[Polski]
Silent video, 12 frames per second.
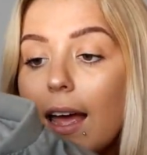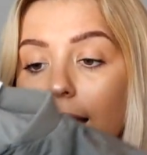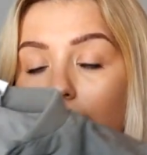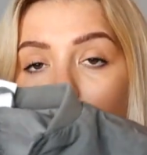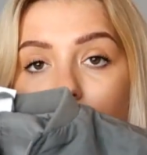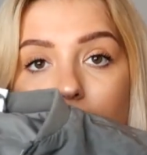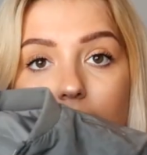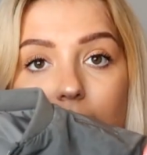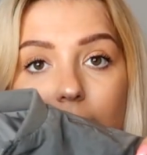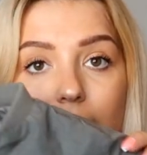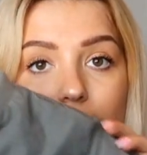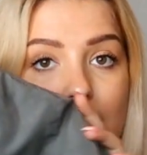y,
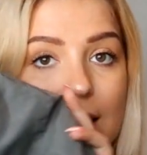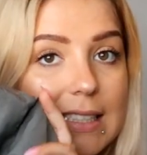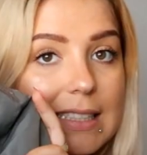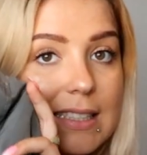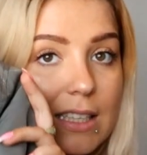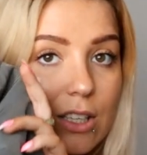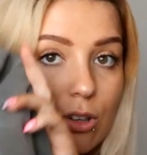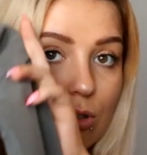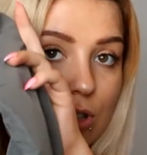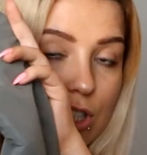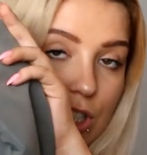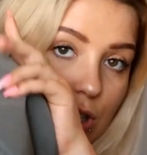ale ta jest na niego
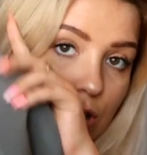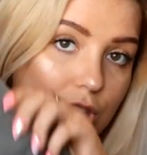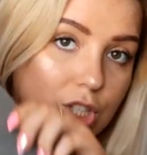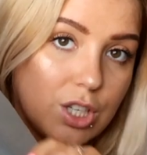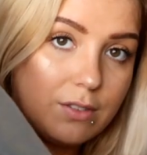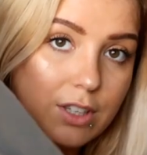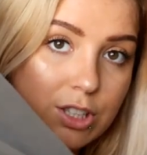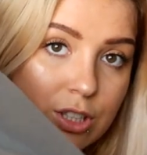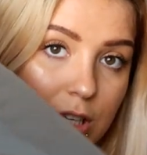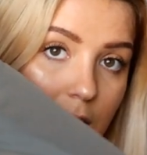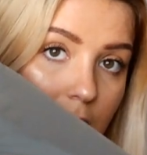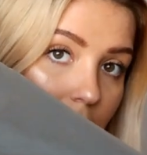jeszcze troszeczkę
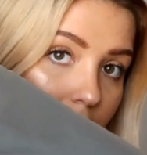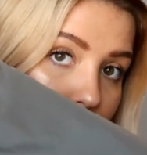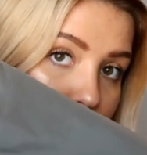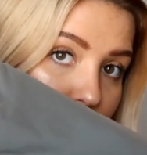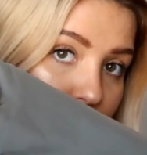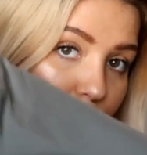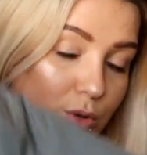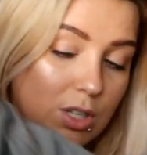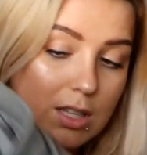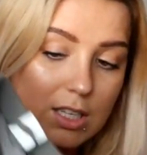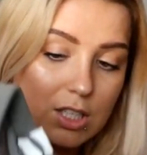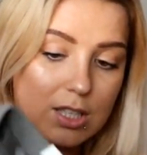właśnie przyduża,
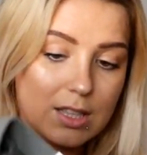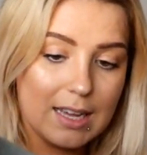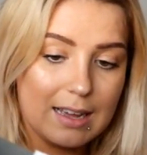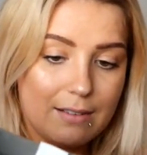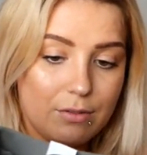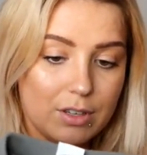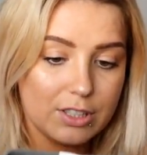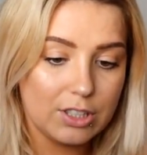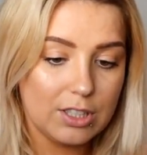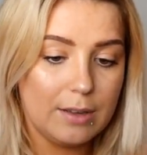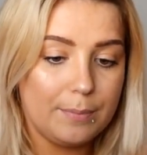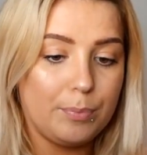także taka
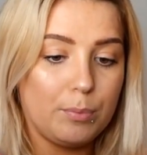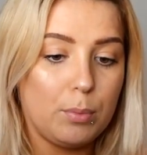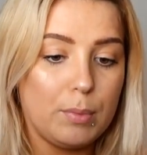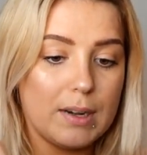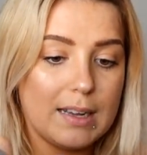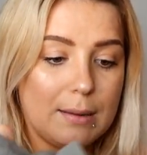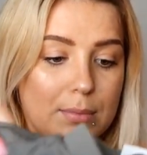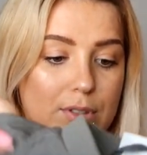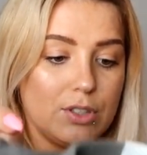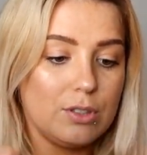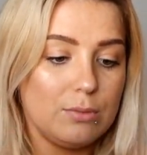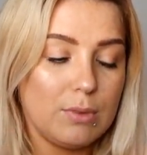właśnie bomberka
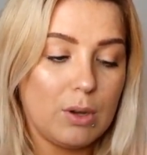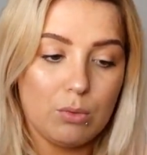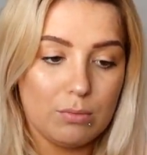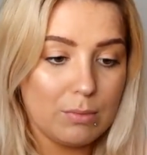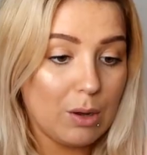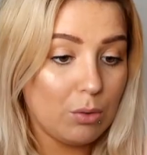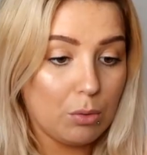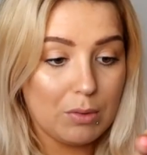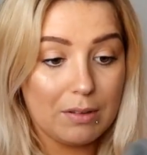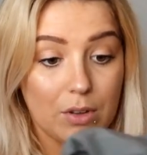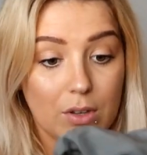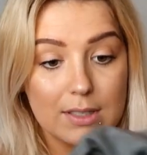będzie miał, miał ją
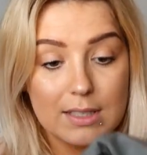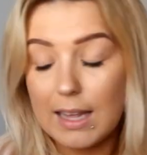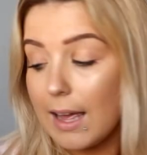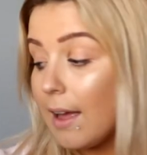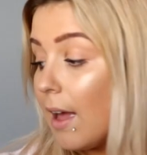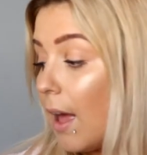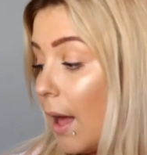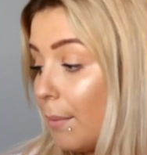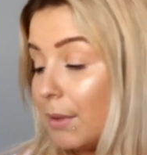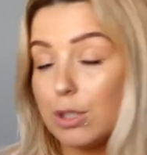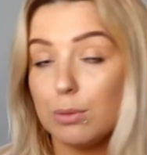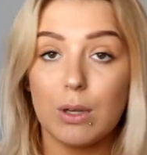na wiosnę,
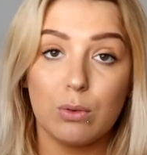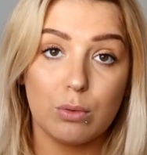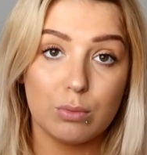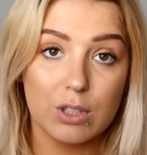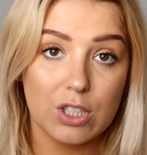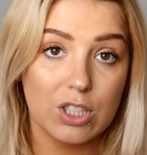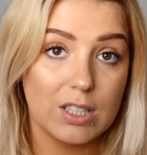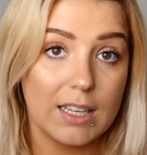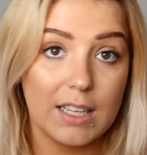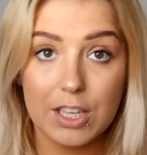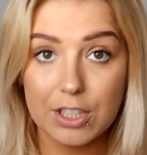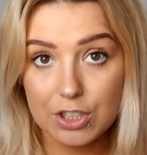będzie miał ją też na
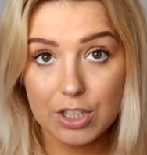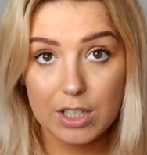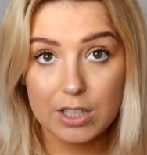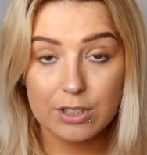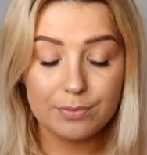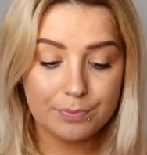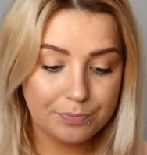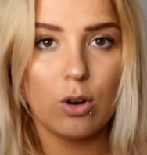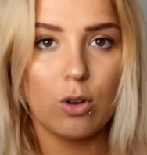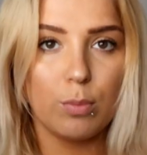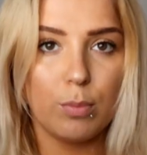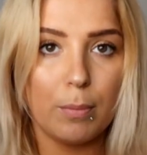jesień.
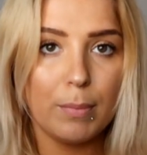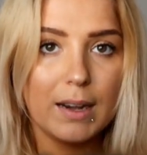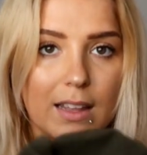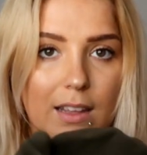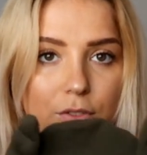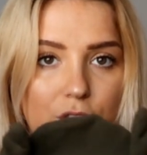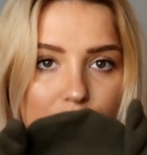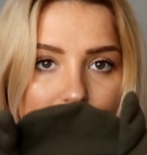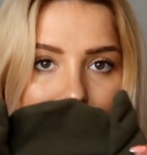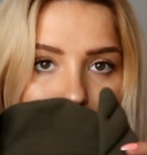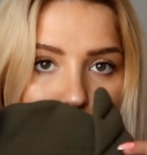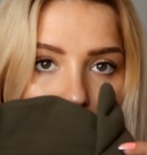Kolor bomberki, wszystko
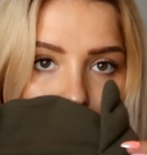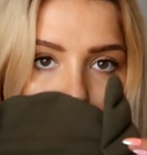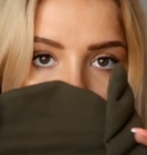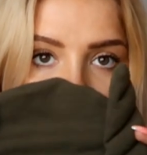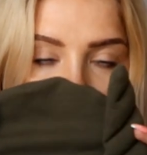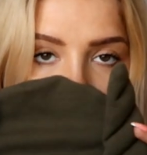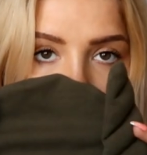za sprawą